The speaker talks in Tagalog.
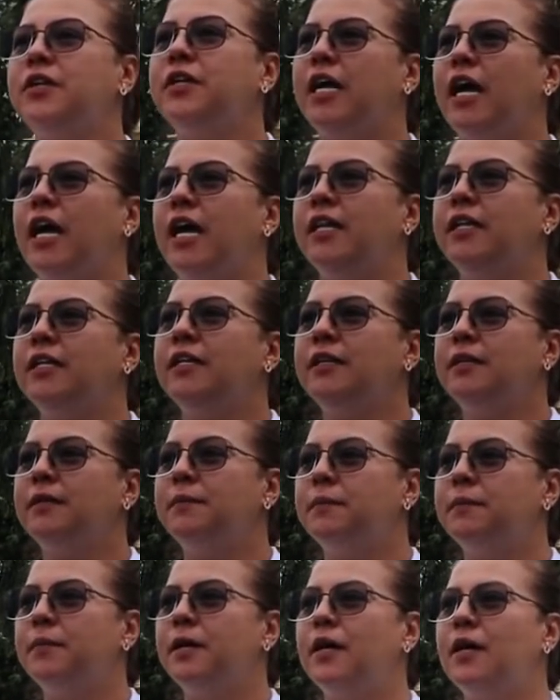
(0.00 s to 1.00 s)
nyo yan,
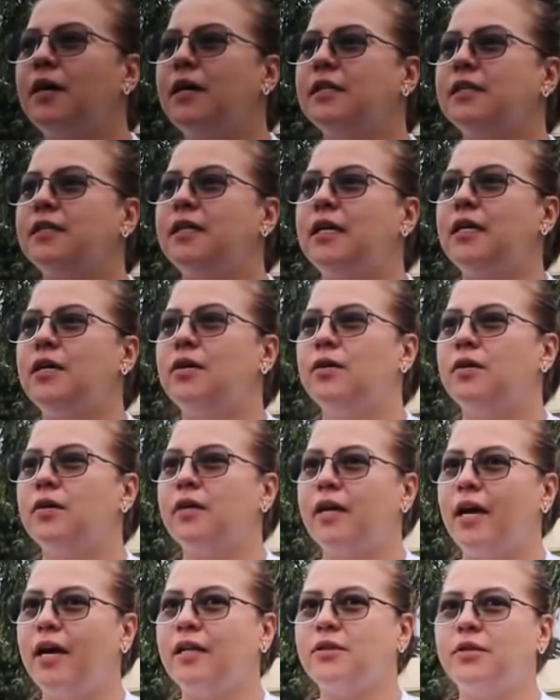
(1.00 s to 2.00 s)
mga katingog.
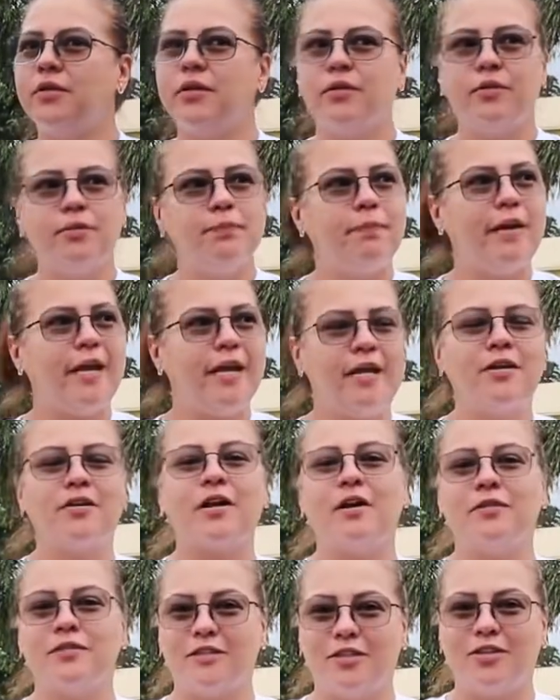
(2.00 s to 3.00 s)
Ito yung
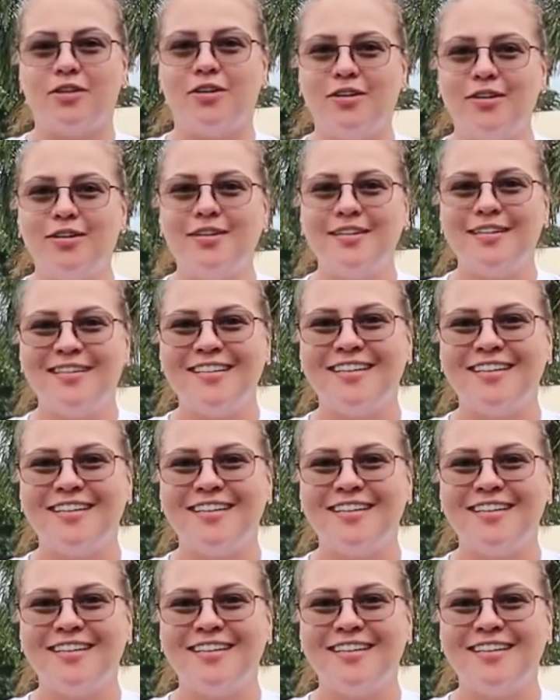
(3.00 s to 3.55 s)
playground ko.